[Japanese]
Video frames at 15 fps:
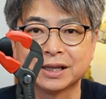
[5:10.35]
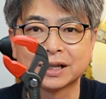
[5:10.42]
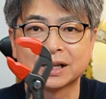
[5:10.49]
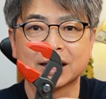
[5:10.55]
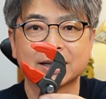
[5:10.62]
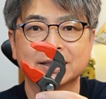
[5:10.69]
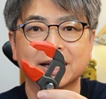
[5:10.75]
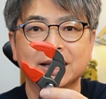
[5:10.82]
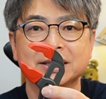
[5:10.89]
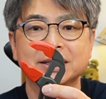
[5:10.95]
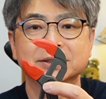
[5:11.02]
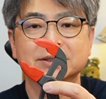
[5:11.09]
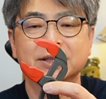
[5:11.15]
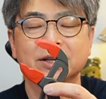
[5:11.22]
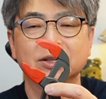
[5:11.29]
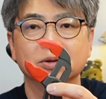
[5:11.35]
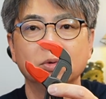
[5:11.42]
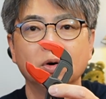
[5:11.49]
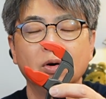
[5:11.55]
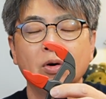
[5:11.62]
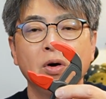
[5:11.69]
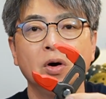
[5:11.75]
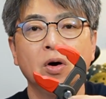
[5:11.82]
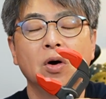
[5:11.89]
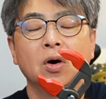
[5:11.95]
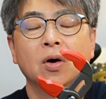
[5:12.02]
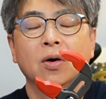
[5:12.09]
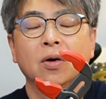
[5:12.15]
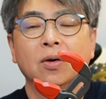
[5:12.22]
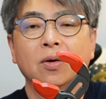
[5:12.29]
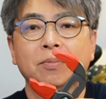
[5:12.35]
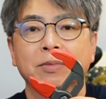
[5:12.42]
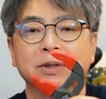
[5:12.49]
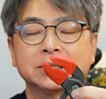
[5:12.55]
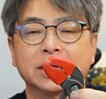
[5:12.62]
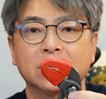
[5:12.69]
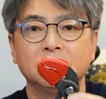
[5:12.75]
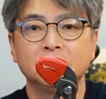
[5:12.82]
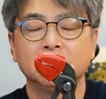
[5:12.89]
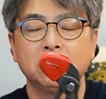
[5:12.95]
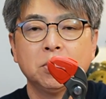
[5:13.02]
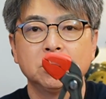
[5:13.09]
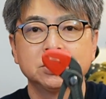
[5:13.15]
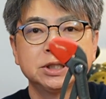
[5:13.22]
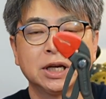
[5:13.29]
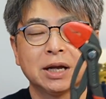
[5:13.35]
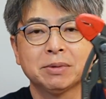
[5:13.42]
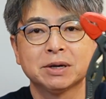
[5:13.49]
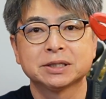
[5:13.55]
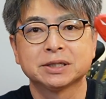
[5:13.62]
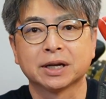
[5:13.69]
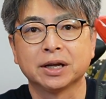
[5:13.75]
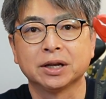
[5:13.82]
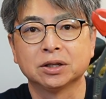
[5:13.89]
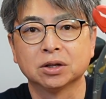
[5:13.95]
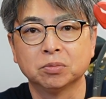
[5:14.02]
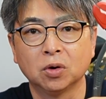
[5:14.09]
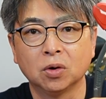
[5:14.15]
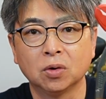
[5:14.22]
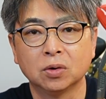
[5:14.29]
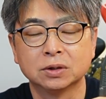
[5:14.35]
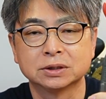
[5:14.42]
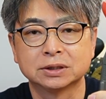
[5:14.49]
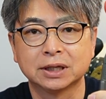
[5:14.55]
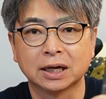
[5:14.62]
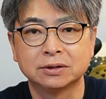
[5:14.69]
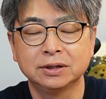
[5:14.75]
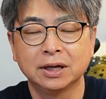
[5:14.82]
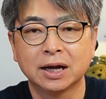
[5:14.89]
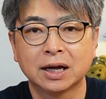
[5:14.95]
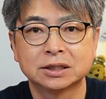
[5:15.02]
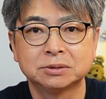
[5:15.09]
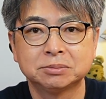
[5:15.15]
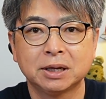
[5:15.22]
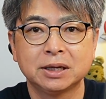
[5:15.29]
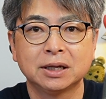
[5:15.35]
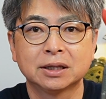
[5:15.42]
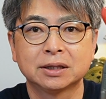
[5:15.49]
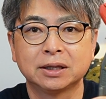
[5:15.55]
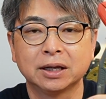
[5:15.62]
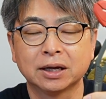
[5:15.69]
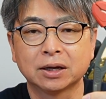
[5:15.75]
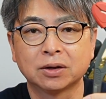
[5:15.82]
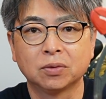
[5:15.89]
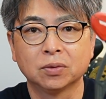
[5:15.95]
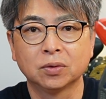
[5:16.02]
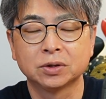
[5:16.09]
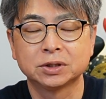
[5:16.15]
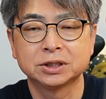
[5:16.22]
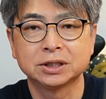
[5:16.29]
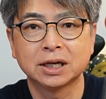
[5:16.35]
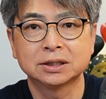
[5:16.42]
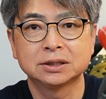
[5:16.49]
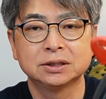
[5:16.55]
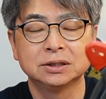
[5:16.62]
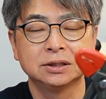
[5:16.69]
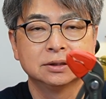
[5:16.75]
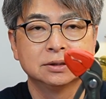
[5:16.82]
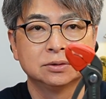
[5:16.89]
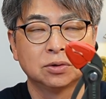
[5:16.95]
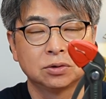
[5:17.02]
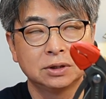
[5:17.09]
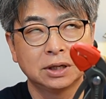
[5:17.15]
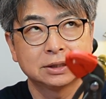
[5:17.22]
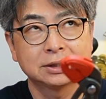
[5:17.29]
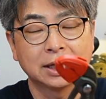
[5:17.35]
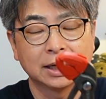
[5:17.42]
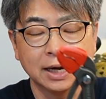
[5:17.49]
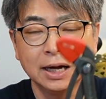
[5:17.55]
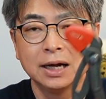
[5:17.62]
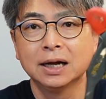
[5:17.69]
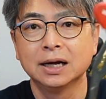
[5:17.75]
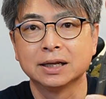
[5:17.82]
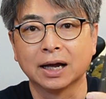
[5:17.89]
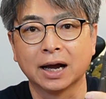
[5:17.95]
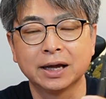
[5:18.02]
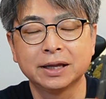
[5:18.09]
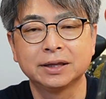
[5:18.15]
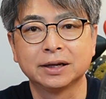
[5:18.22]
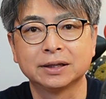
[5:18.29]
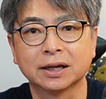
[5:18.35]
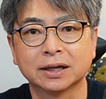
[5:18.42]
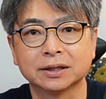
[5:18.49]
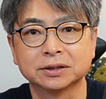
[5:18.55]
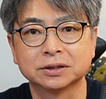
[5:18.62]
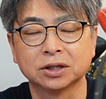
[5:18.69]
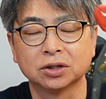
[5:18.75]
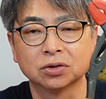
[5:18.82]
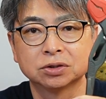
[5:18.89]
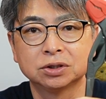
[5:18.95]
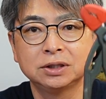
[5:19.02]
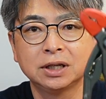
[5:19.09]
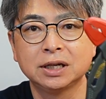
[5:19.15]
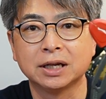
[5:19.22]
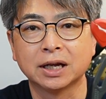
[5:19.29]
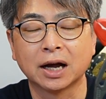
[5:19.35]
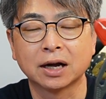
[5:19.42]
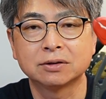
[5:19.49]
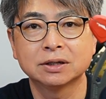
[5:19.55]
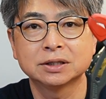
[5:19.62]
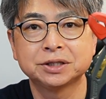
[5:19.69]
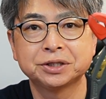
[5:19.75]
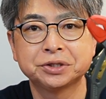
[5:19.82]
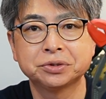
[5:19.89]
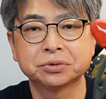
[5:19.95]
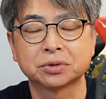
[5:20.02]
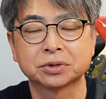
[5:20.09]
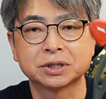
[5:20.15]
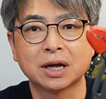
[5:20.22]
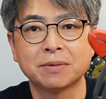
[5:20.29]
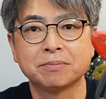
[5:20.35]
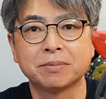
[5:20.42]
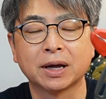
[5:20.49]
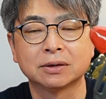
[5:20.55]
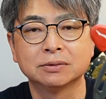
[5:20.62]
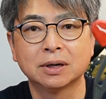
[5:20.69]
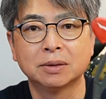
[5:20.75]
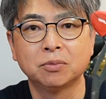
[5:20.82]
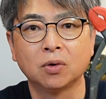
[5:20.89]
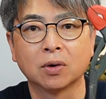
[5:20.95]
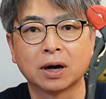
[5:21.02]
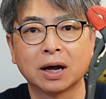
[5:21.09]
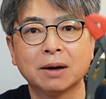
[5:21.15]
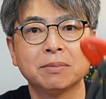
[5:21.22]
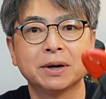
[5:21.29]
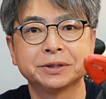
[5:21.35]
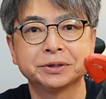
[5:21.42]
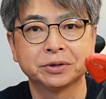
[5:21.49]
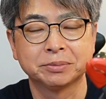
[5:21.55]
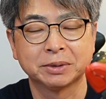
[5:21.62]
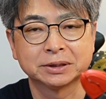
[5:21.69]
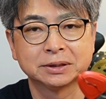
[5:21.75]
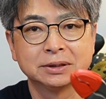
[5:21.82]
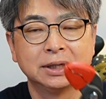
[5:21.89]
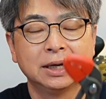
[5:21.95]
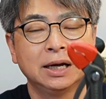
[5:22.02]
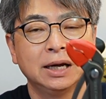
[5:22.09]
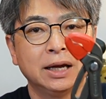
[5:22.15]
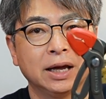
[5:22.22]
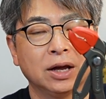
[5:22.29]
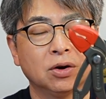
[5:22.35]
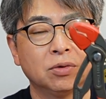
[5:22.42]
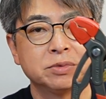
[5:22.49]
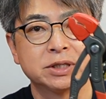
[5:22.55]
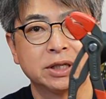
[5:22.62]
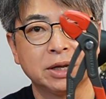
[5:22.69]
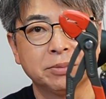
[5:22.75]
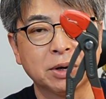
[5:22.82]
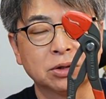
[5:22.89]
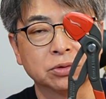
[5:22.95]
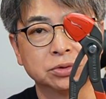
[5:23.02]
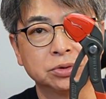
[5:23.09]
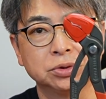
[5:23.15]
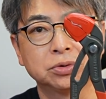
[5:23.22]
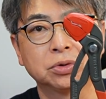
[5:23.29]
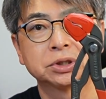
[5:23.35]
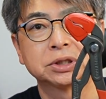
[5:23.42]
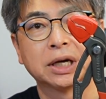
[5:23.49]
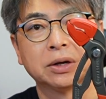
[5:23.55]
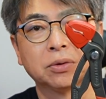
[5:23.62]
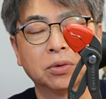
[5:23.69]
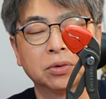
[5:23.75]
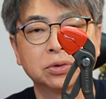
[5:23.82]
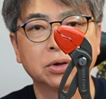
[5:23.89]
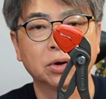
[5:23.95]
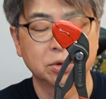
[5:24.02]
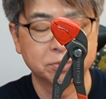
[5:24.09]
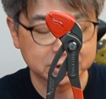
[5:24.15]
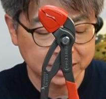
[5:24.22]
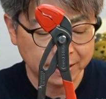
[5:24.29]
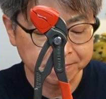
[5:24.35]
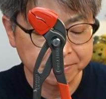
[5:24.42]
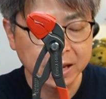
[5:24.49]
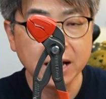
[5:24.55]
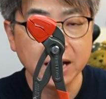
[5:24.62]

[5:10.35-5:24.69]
ただきたいんですけれども、先ほども申し上げましたけれども、昨年発売になってこのしちがつろくがつかなに入ってきたんですけど、すでにひゃくはちじゅうとさんびゃくはもう完売しております。えー、お店でもあと数個しか残っておりません。